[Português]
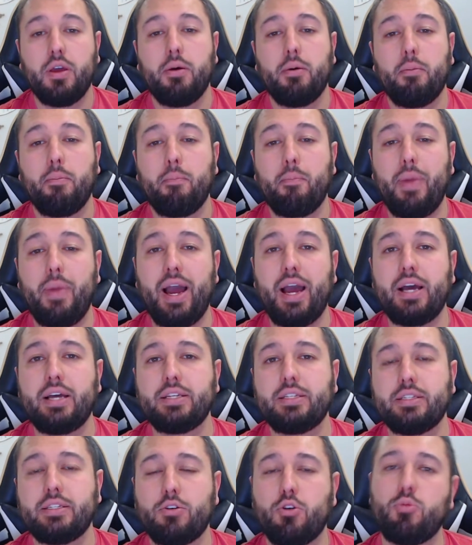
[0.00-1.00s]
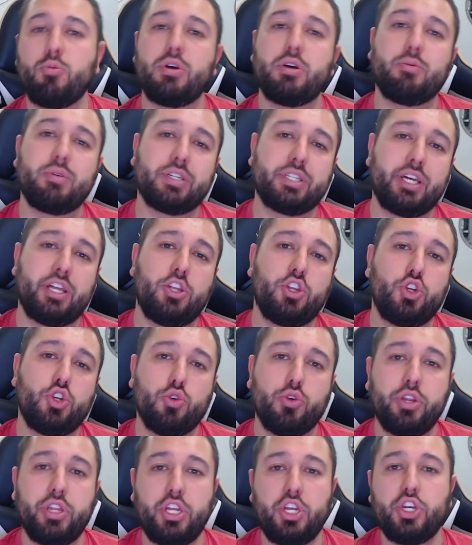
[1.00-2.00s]
Mas, como é uma série de
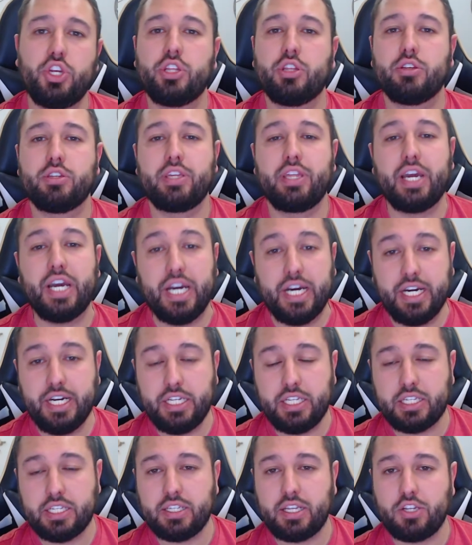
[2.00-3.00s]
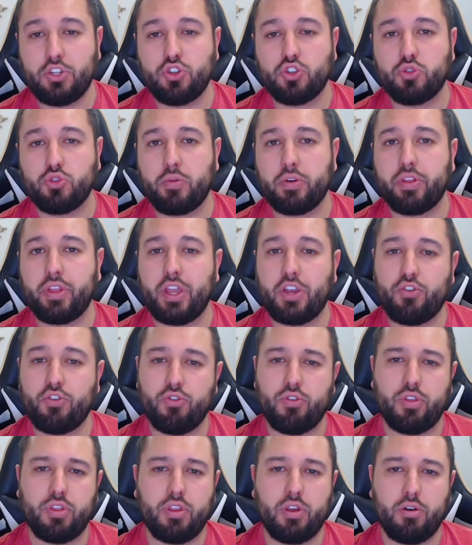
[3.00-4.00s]
origem, então seria antes, né, de Supernatural,
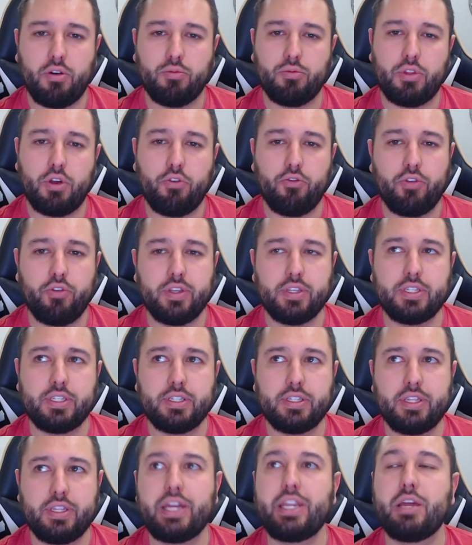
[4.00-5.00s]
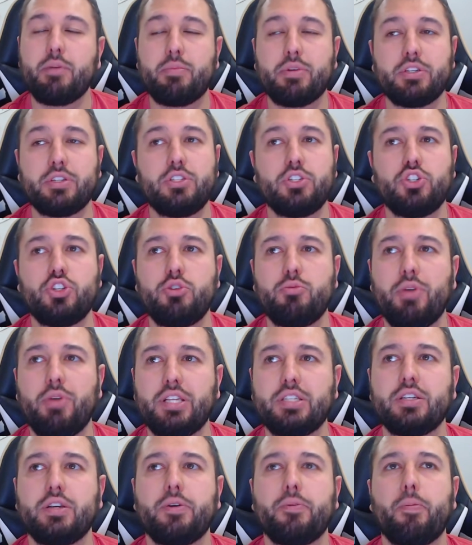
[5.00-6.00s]
então talvez daria para assistir,
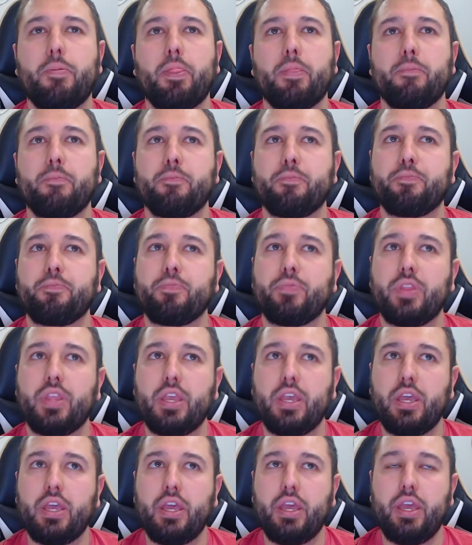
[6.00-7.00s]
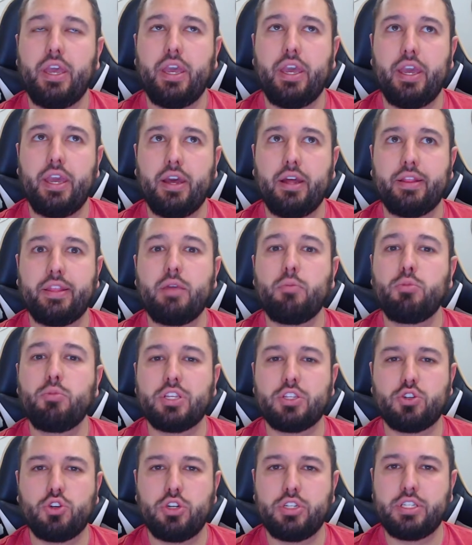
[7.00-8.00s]
mas é, tem
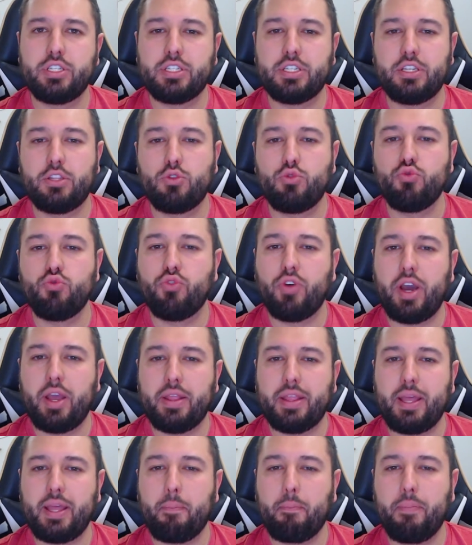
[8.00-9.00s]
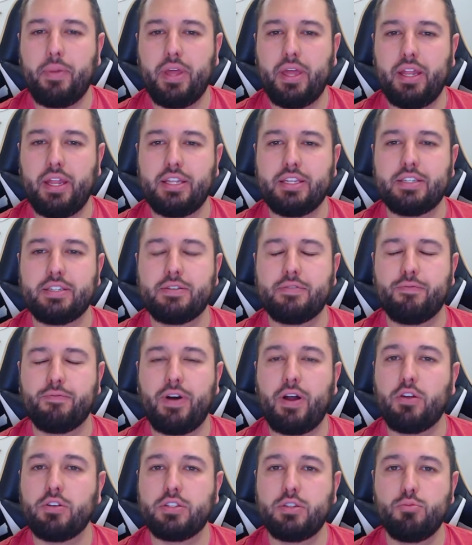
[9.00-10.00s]
muitas coisas que tu vai estar. Tá, eles
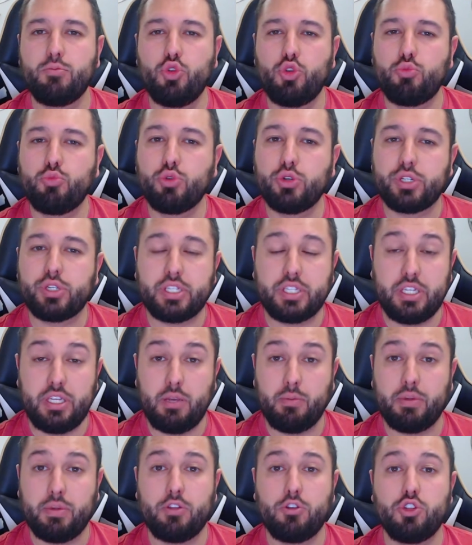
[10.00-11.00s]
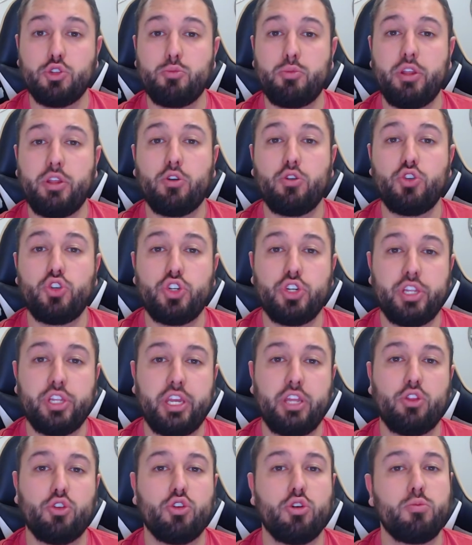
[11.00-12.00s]
falam assim muito por cima, não explicam
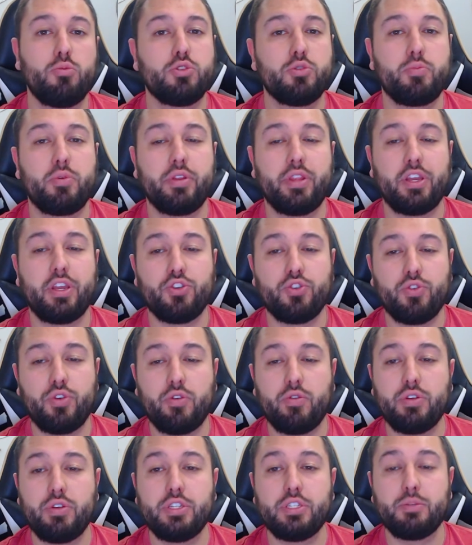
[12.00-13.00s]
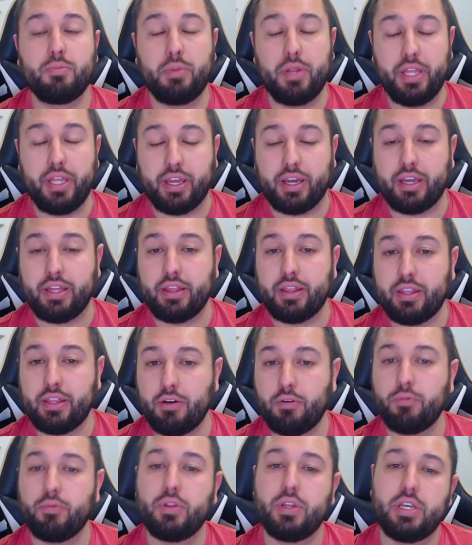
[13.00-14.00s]
direito como Supernatural explica.
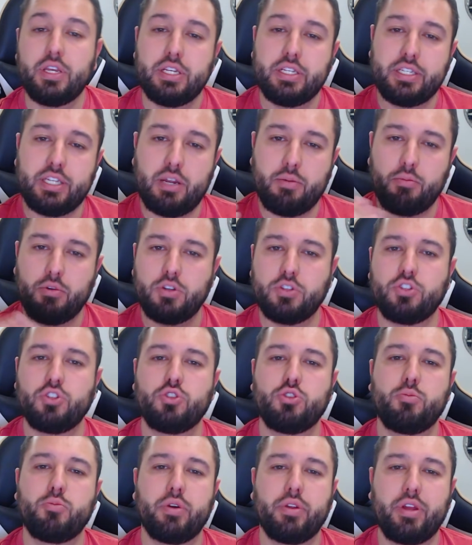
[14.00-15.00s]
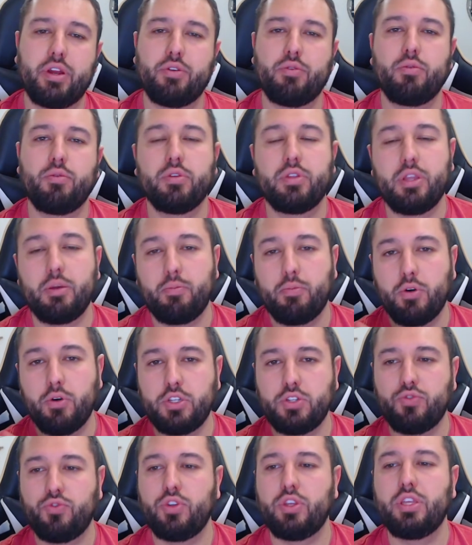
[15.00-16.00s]
Então, seria bom assistir Supernatural
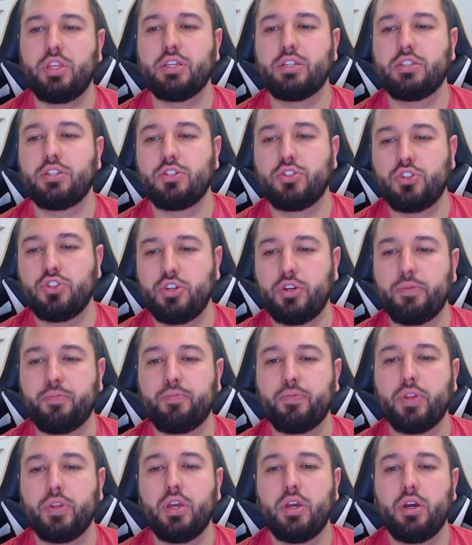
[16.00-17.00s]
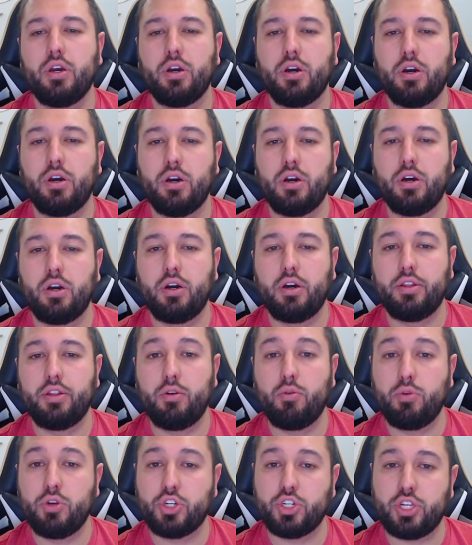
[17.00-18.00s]
depois vir assistir uh, The
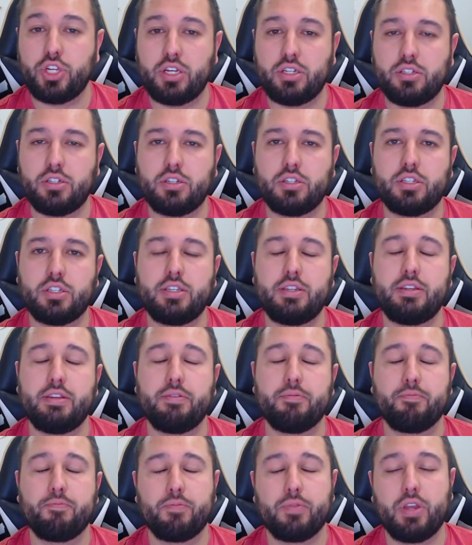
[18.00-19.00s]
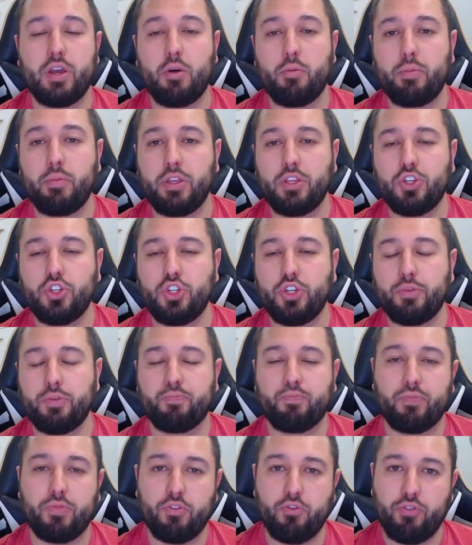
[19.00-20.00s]
Winchesters, que realmente
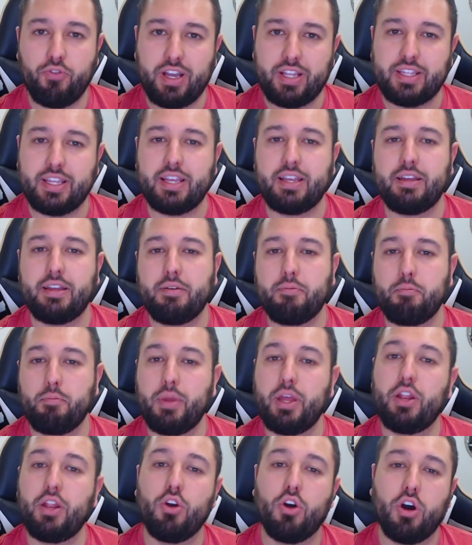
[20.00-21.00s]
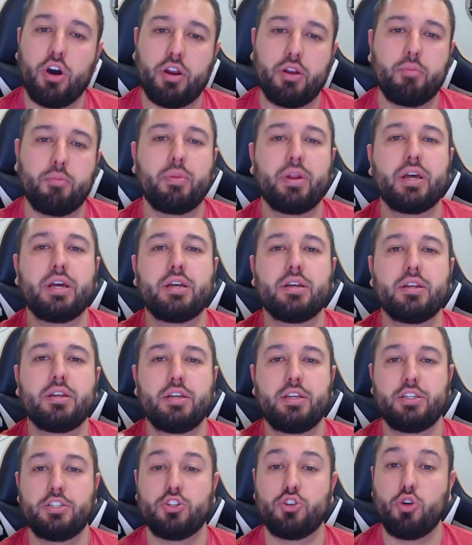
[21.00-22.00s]
vai estar tá melhor para
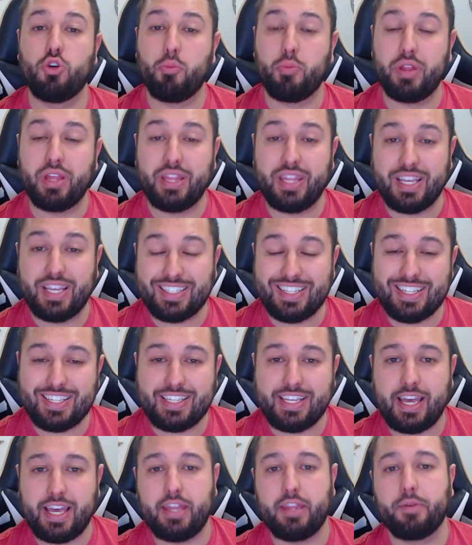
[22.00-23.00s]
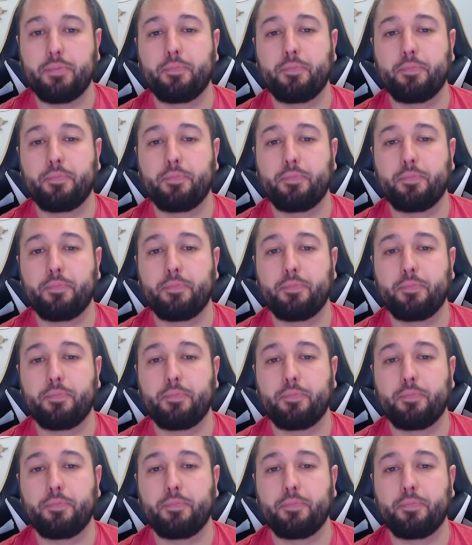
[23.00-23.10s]
se compreender essa série.